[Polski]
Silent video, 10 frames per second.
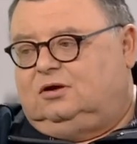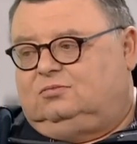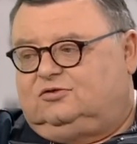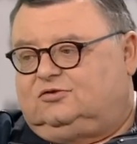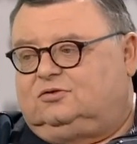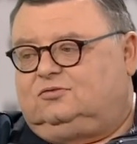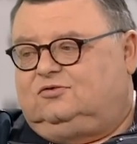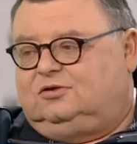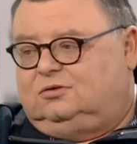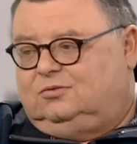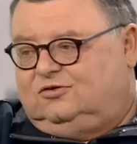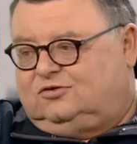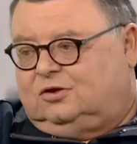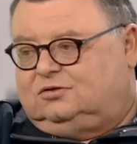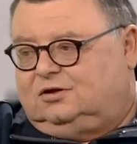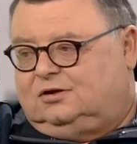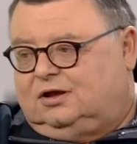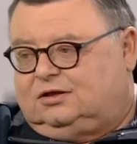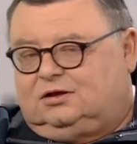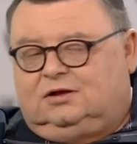na początku 70. Mm -hmm.
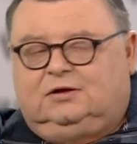lat.